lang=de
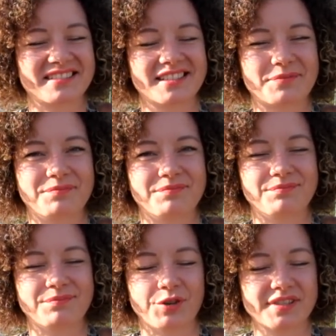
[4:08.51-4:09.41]

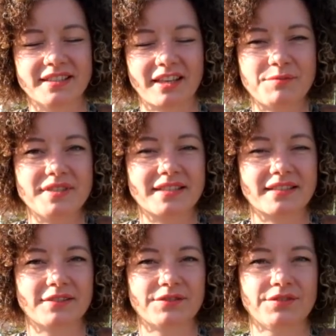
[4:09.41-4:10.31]
Ich konzentriere mich
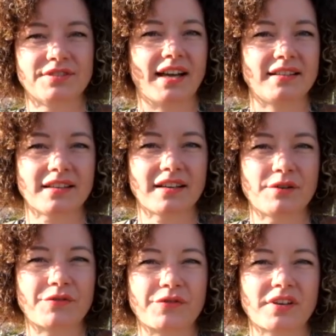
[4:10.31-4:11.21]
total darauf,